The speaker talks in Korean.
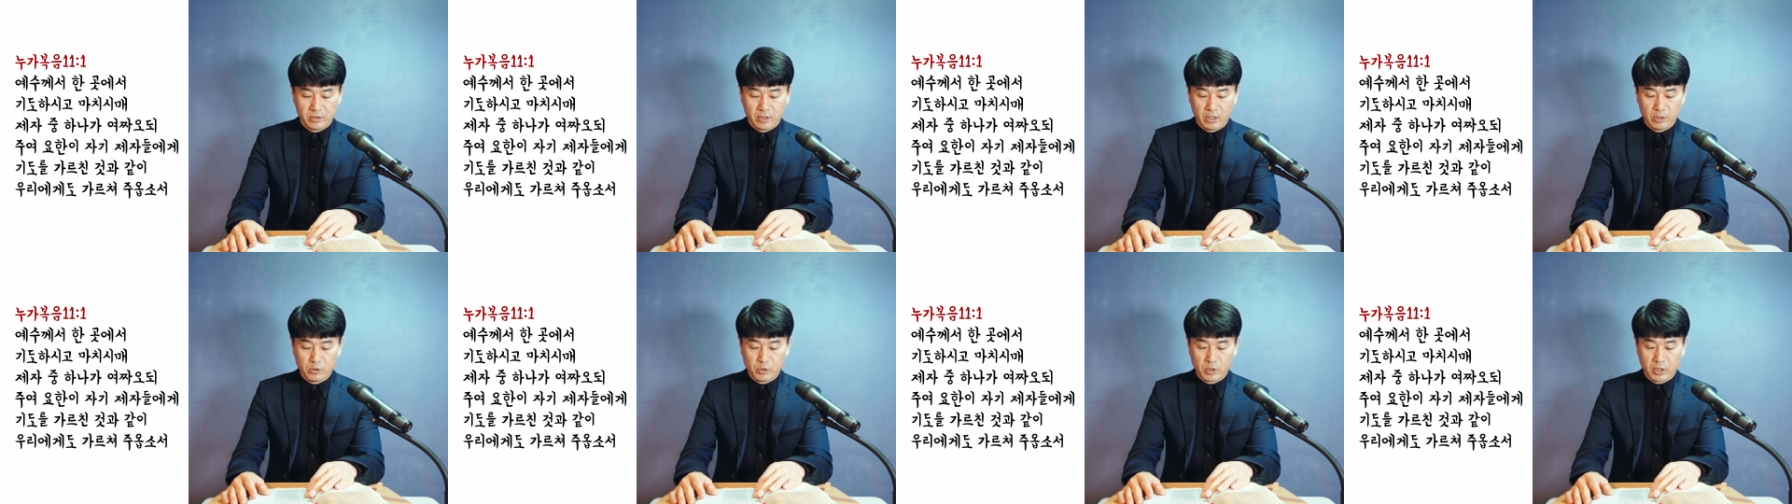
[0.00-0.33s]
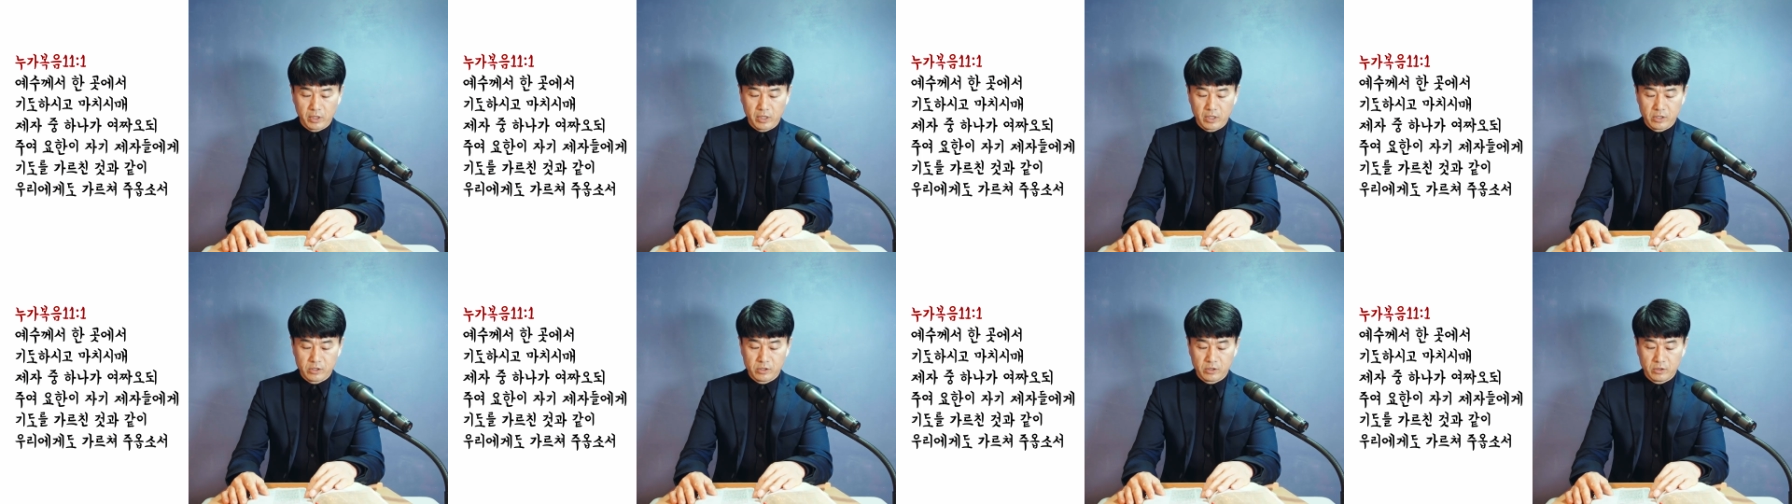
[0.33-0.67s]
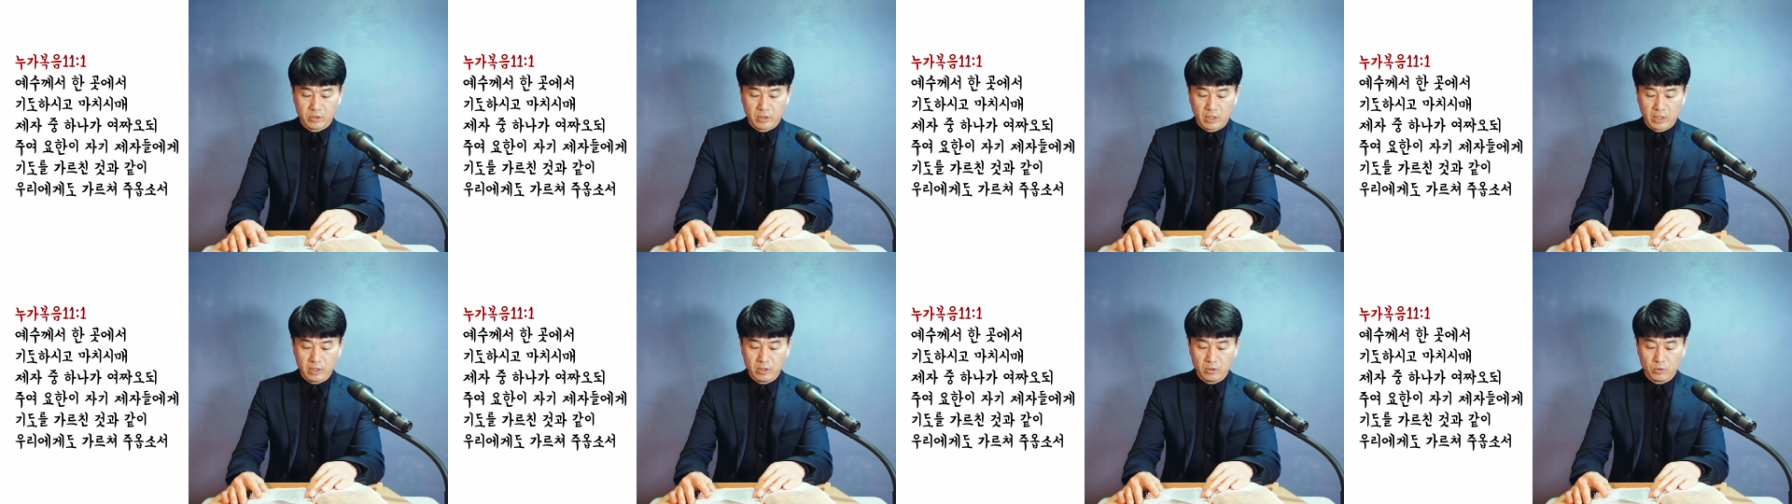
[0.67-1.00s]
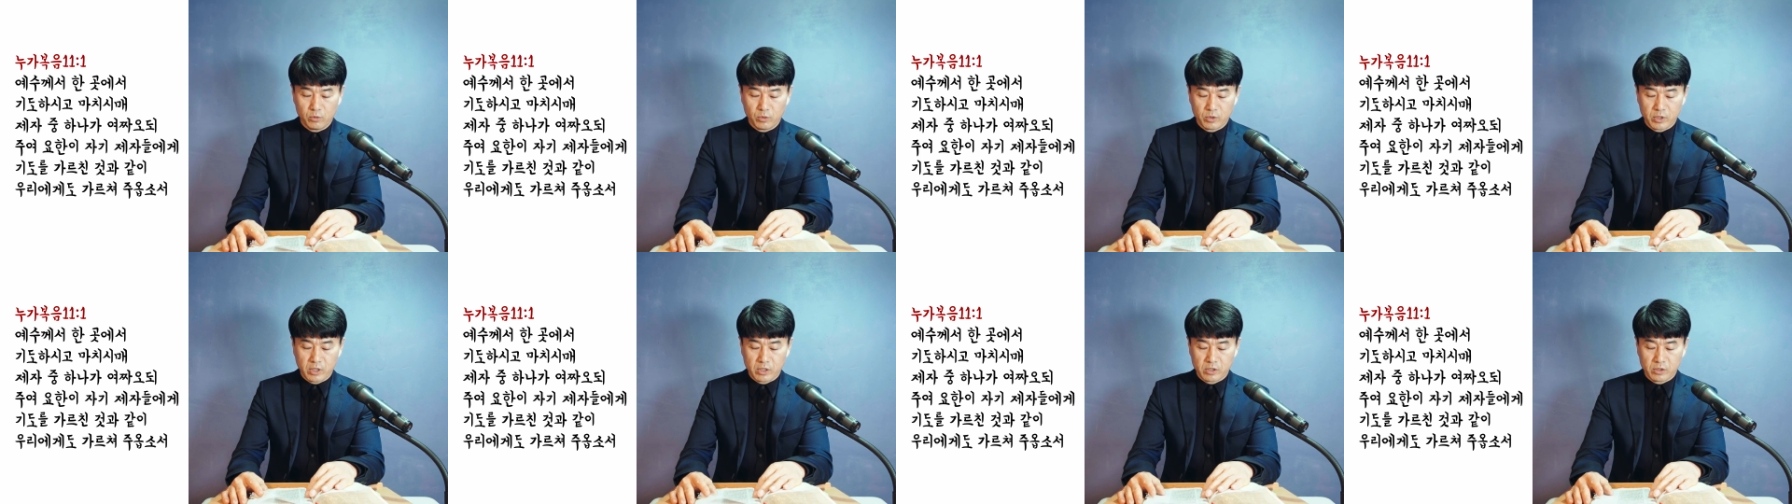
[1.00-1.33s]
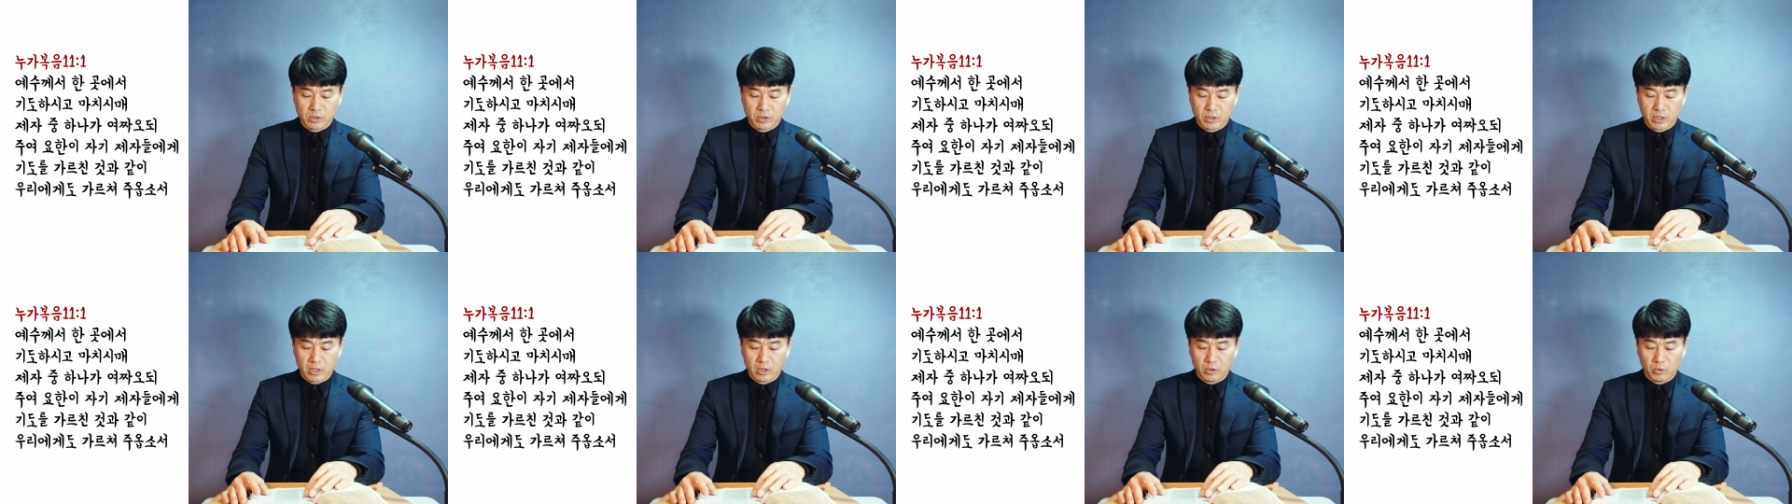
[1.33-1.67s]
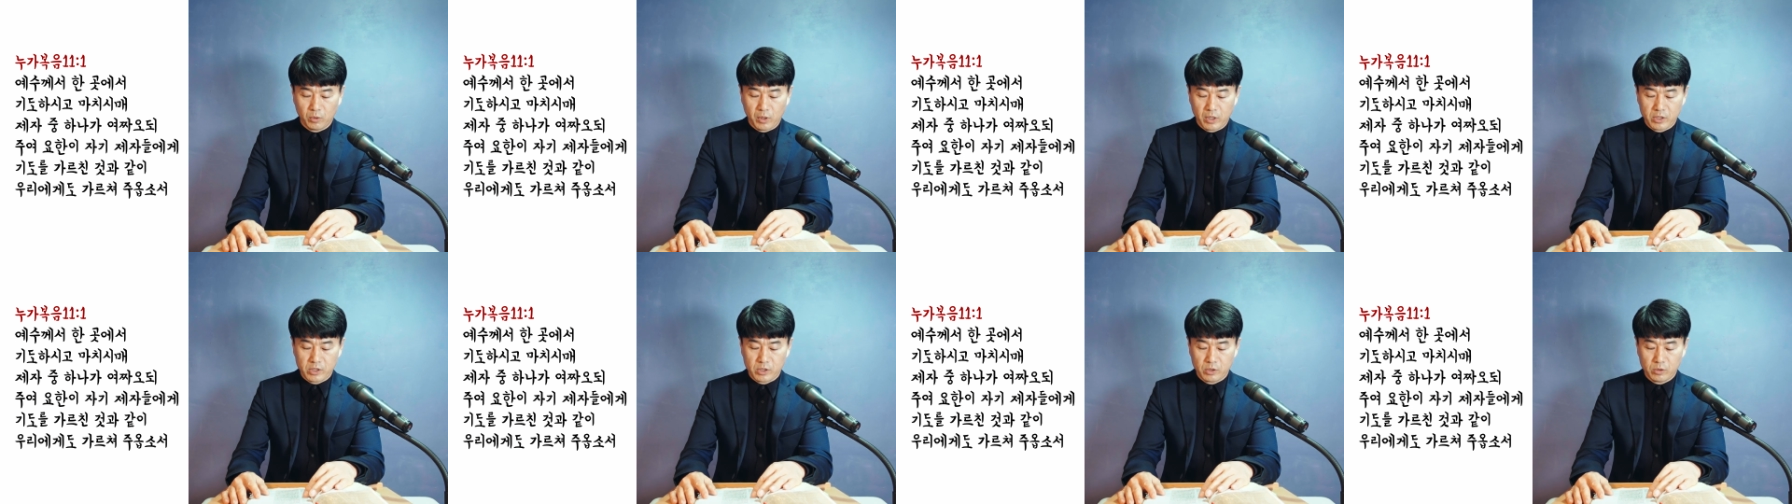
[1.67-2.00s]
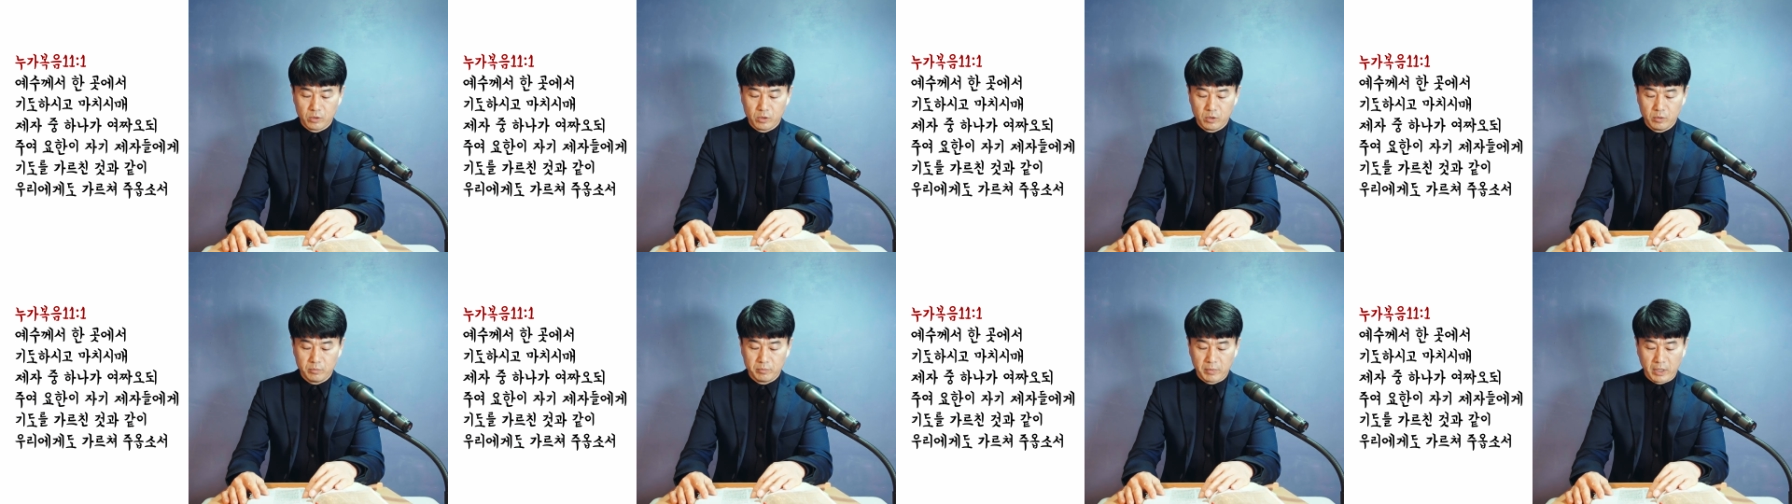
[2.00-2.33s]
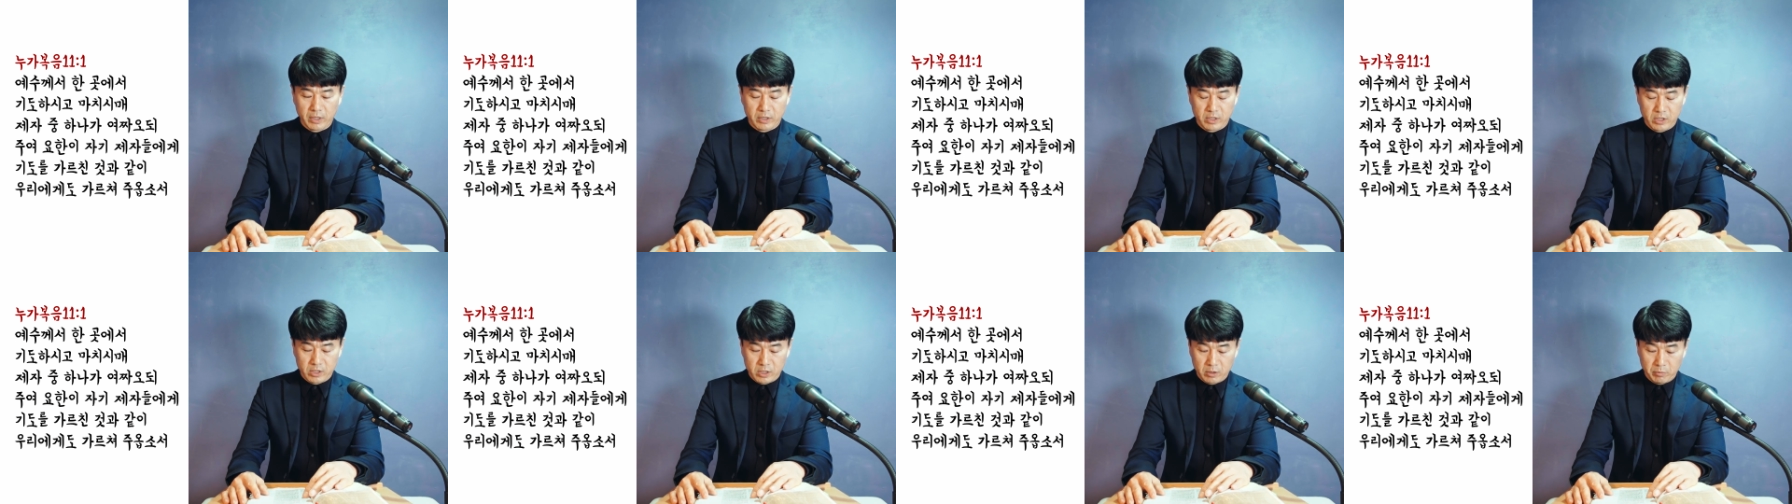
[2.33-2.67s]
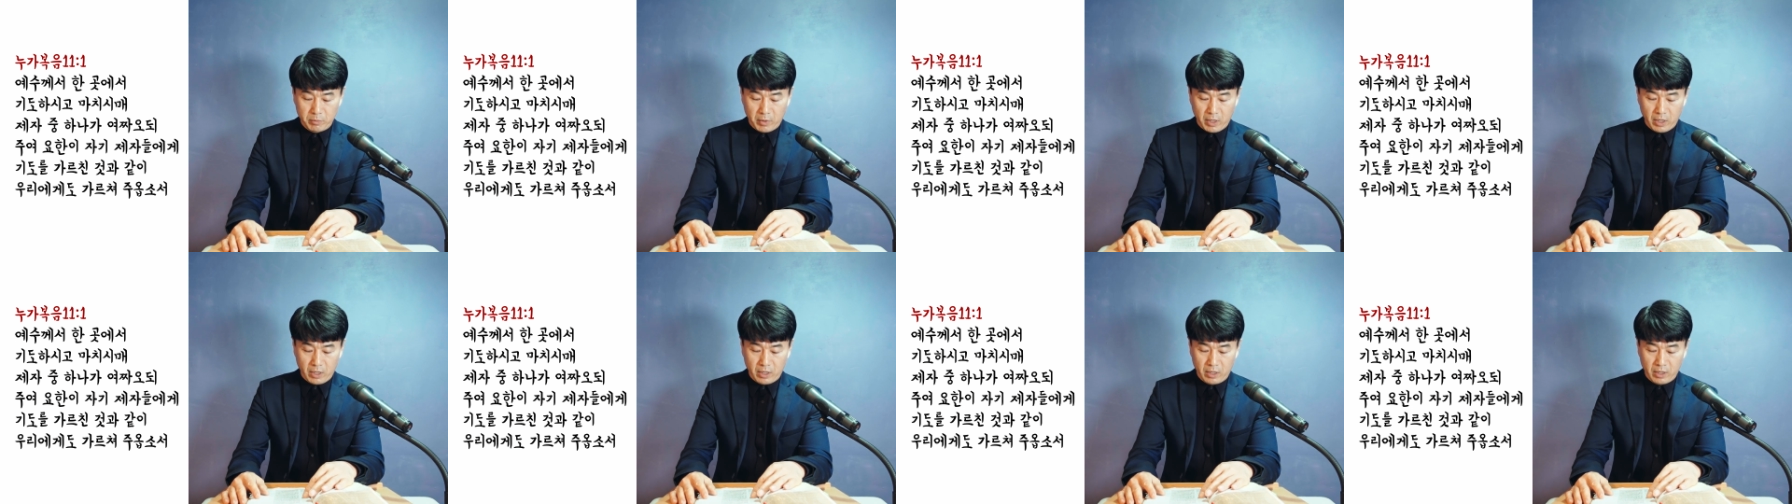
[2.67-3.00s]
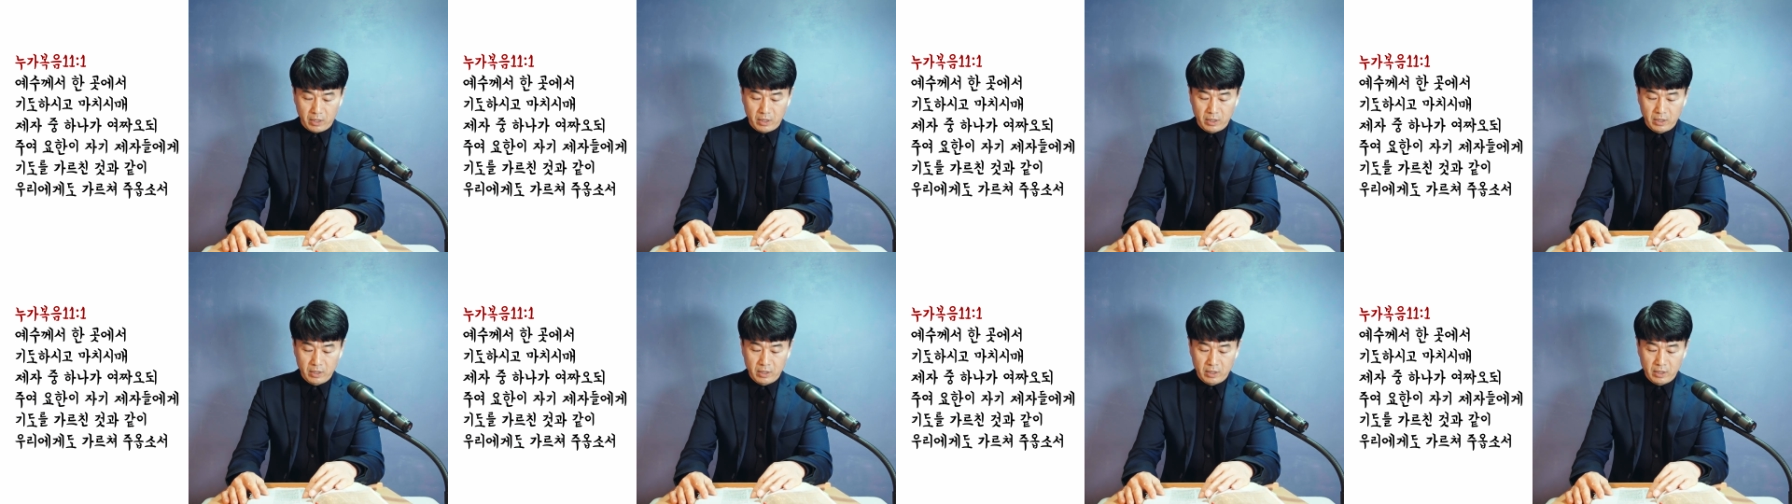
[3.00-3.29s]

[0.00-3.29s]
예슈아께서 한 곳에서 기도하시고 마치심에